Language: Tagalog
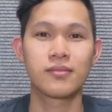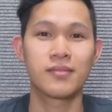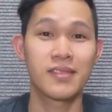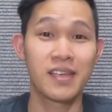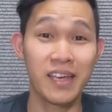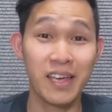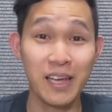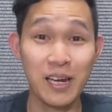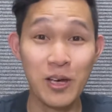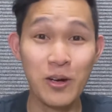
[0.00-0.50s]

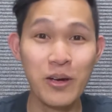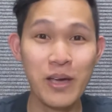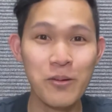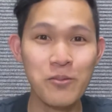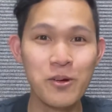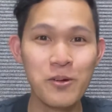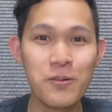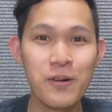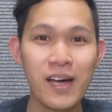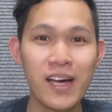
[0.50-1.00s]
Hello
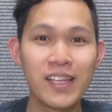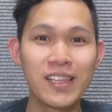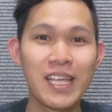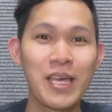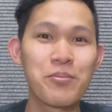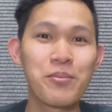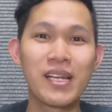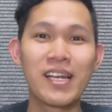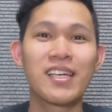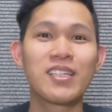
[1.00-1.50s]
everyone!
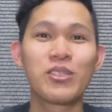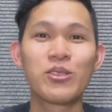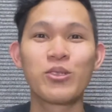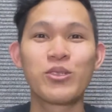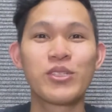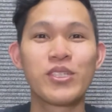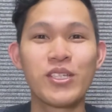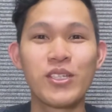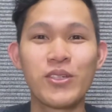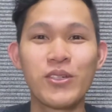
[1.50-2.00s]
I'm glad to
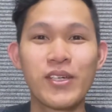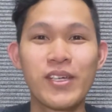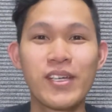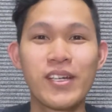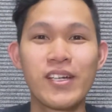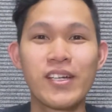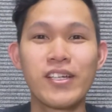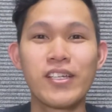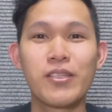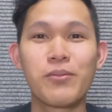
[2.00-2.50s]
see you
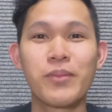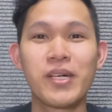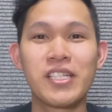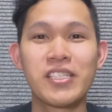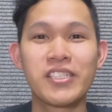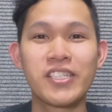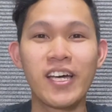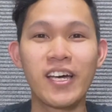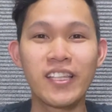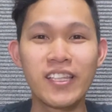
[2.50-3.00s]
here in my
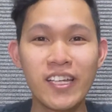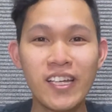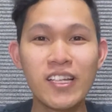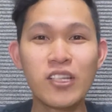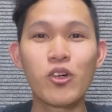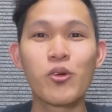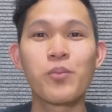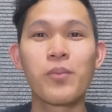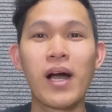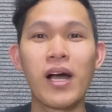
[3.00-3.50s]
channel.
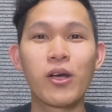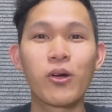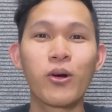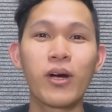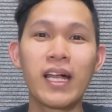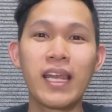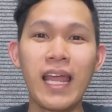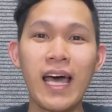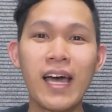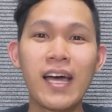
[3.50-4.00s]
Kung bago
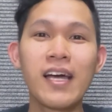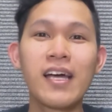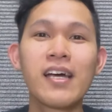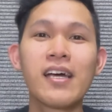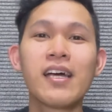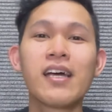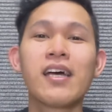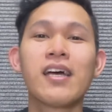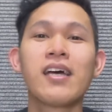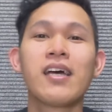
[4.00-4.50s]
ka lang,
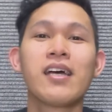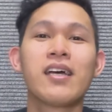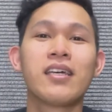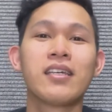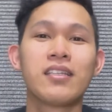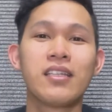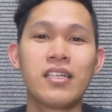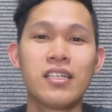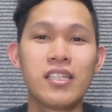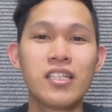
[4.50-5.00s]

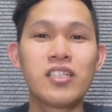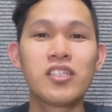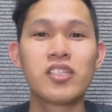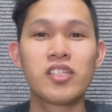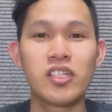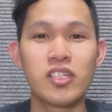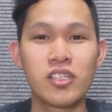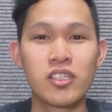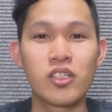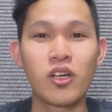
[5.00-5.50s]
this
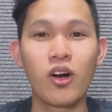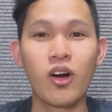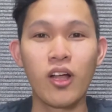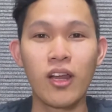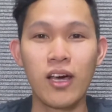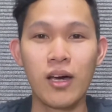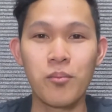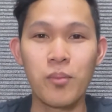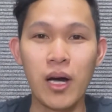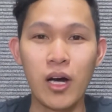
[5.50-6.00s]
is all
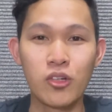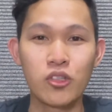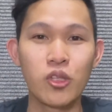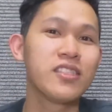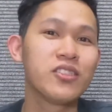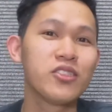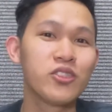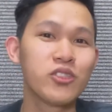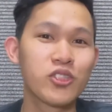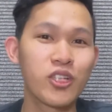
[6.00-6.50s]
about
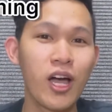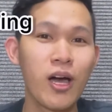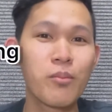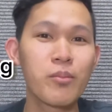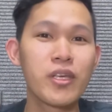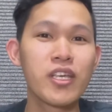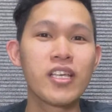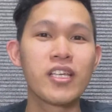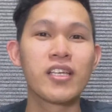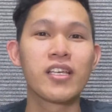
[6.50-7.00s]

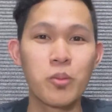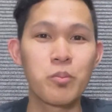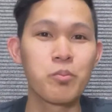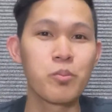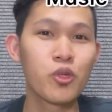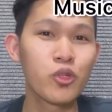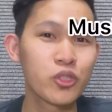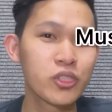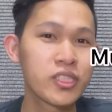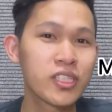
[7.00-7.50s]
jamming,
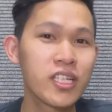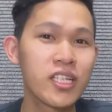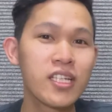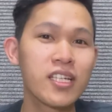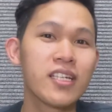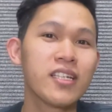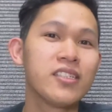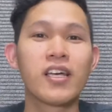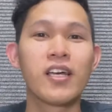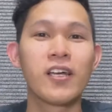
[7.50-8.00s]
music,
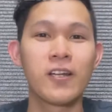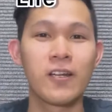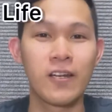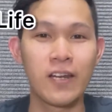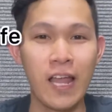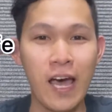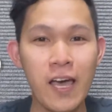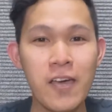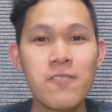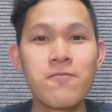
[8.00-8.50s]

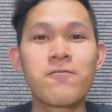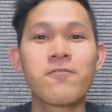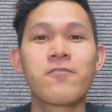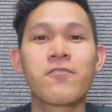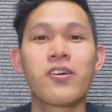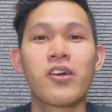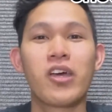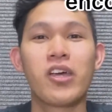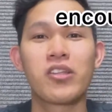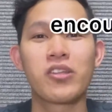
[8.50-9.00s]
life,
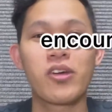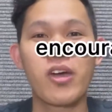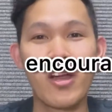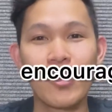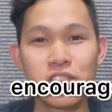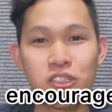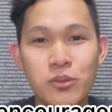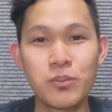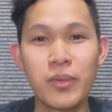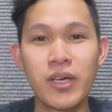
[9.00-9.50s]

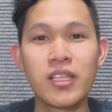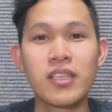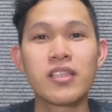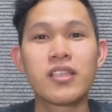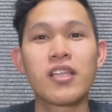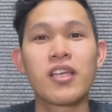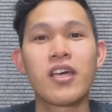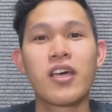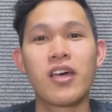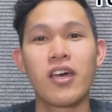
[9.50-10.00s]
encouragement,
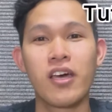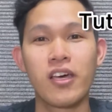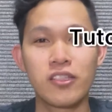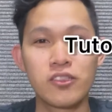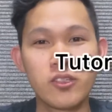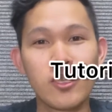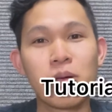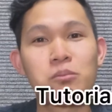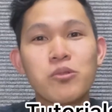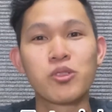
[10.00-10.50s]
and
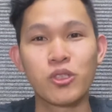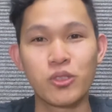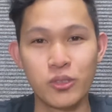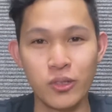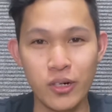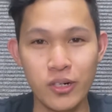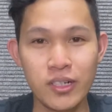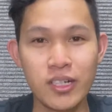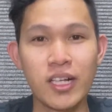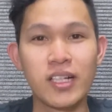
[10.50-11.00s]
some
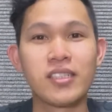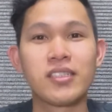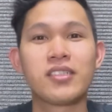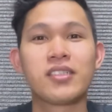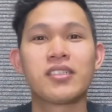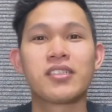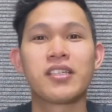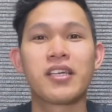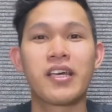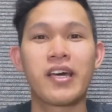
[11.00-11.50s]
tutorials.
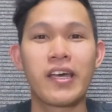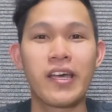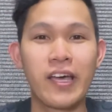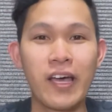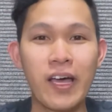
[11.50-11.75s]
Kaya,